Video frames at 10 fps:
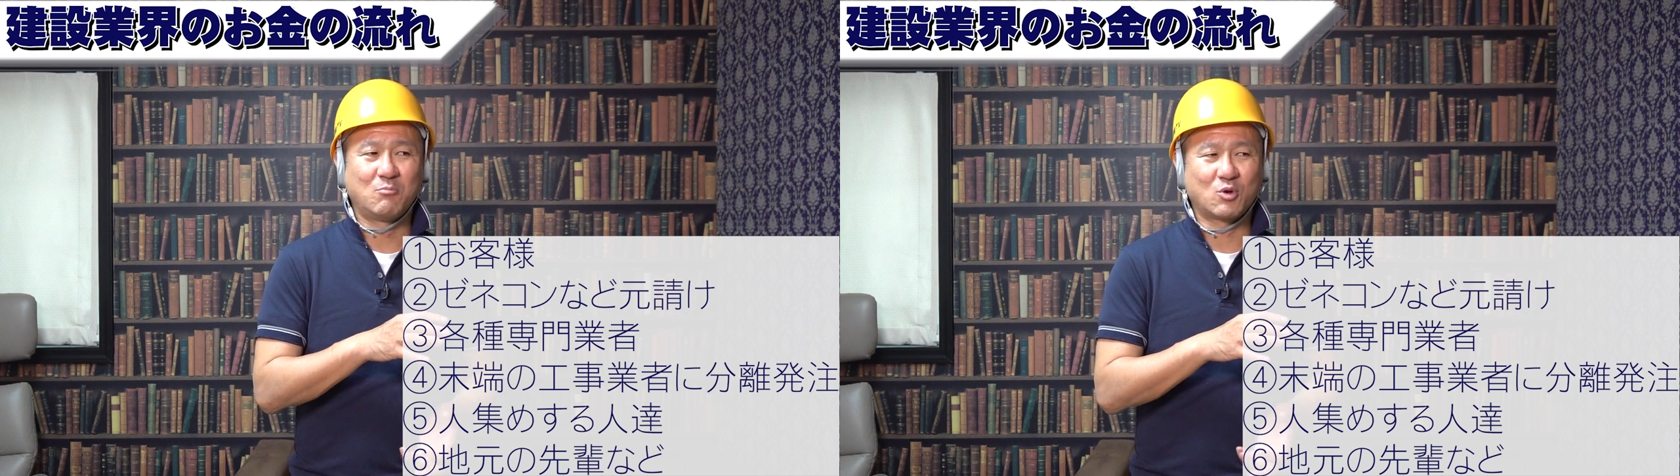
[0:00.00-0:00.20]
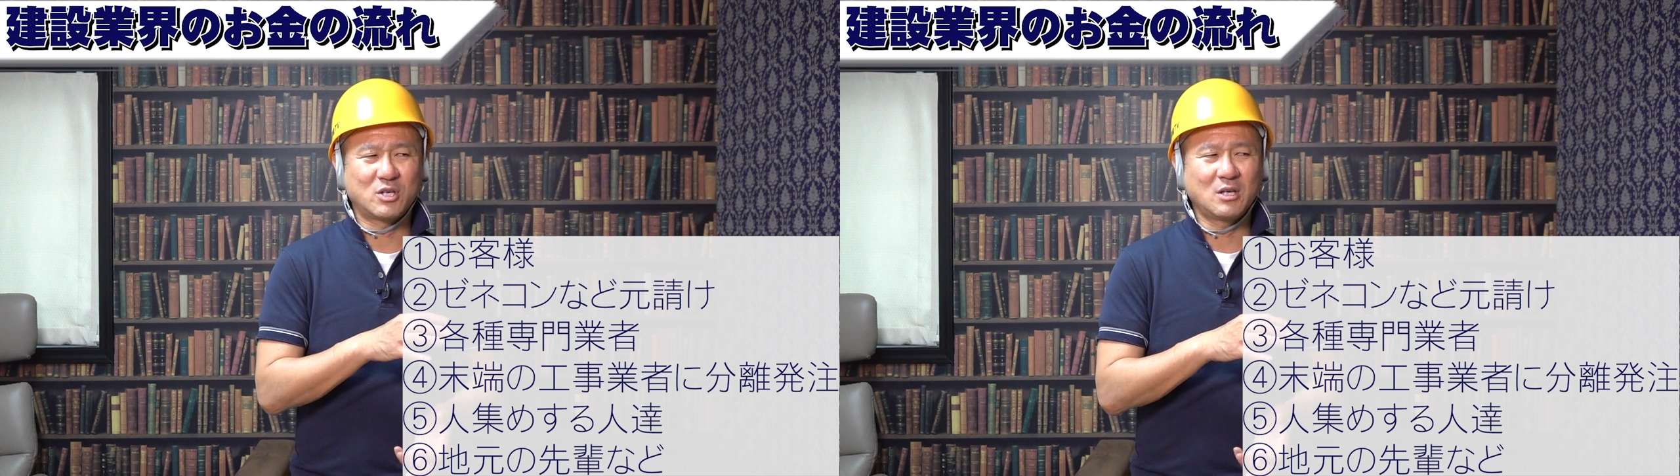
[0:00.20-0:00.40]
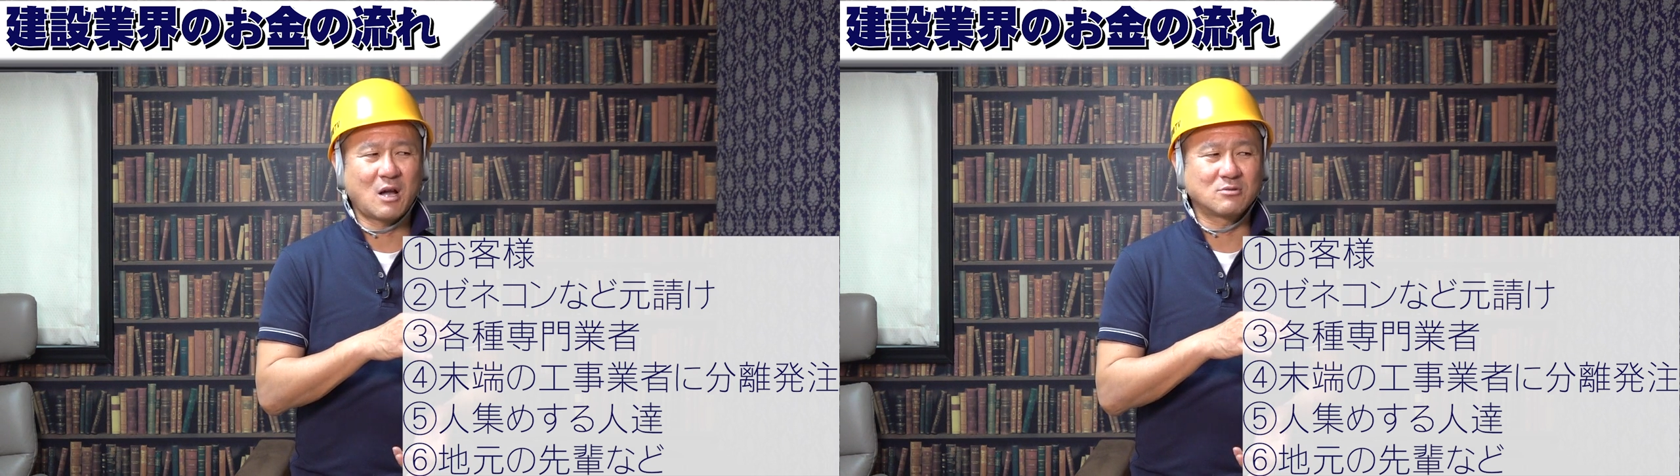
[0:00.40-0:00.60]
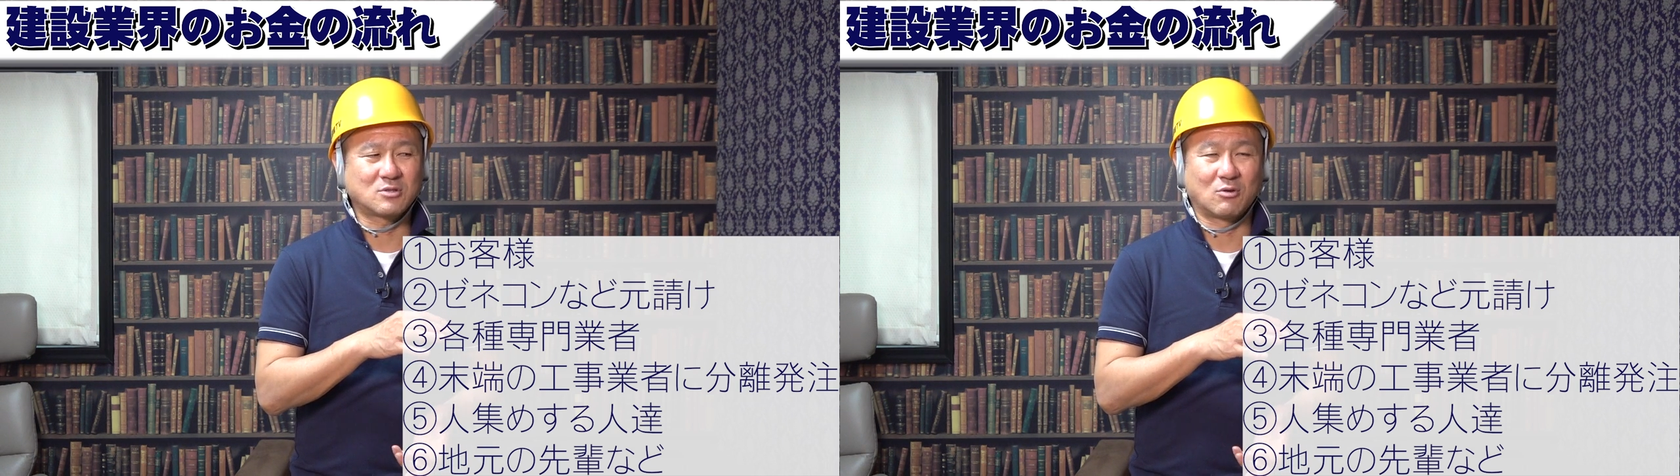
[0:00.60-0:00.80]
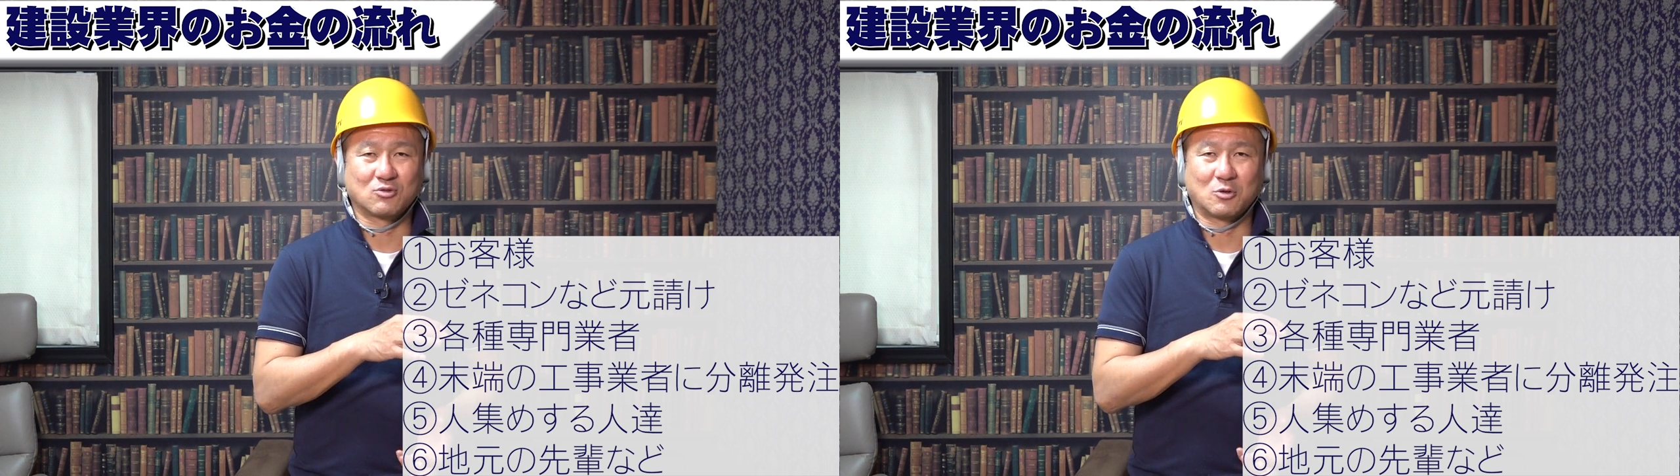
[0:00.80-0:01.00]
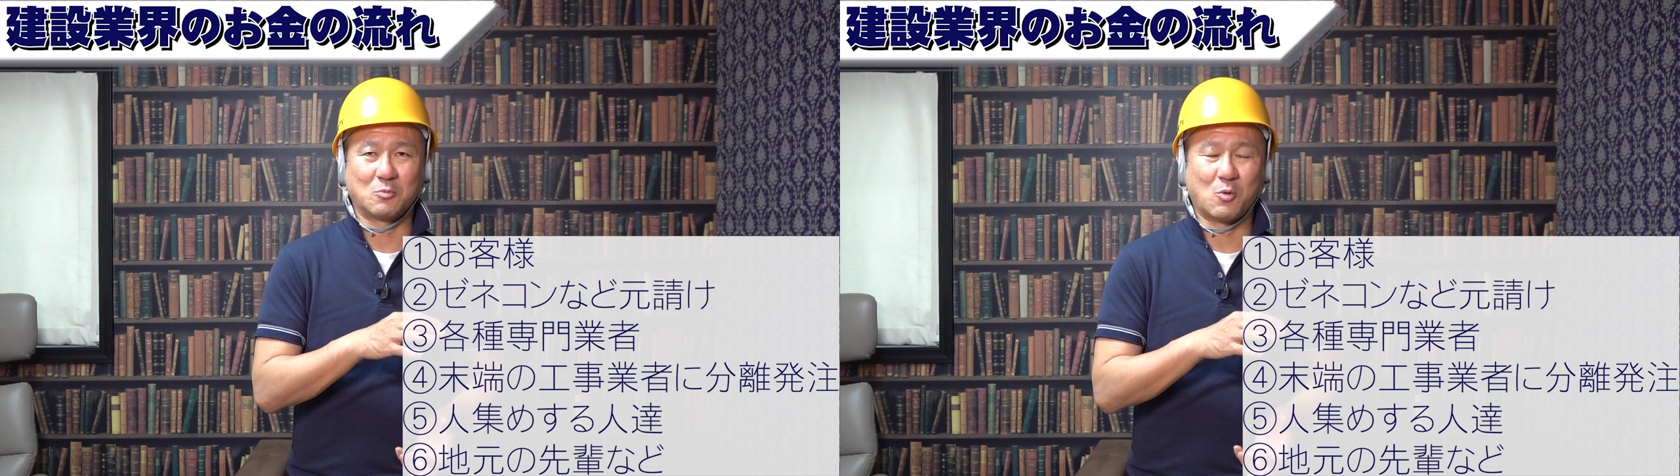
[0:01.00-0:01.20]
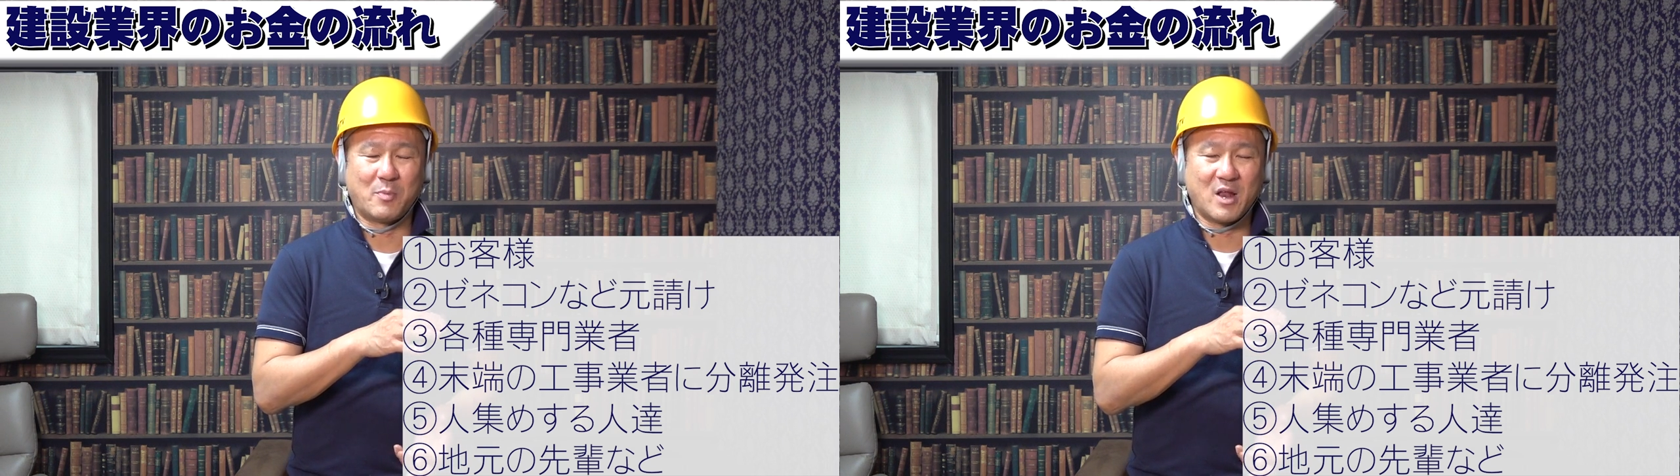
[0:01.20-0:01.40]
もう金額って本当にもうべ